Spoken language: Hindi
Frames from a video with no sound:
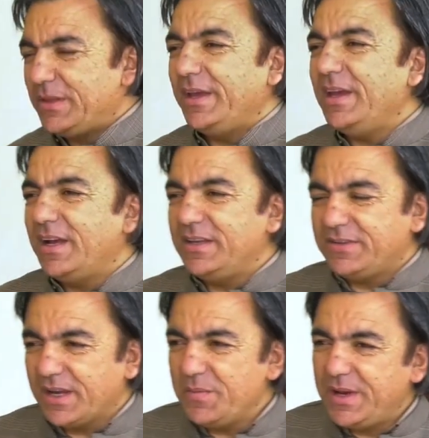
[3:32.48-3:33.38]
बताइएगा
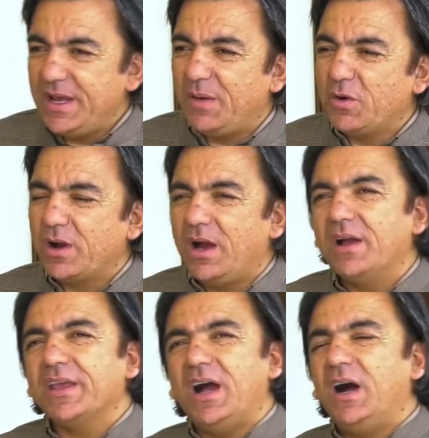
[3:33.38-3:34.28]
जैसे कि मैंने आपको
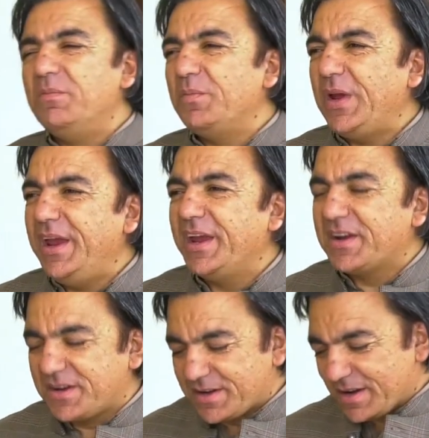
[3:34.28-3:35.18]
कहा कि हम
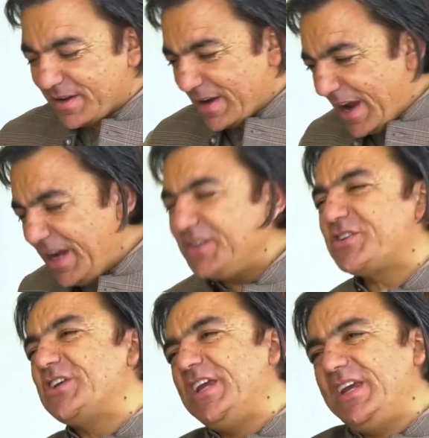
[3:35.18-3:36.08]
एक नई
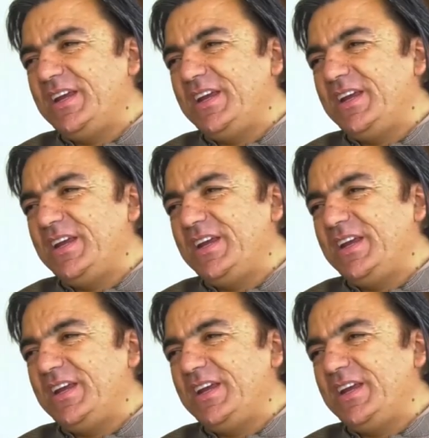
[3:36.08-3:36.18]
हिस्ट्री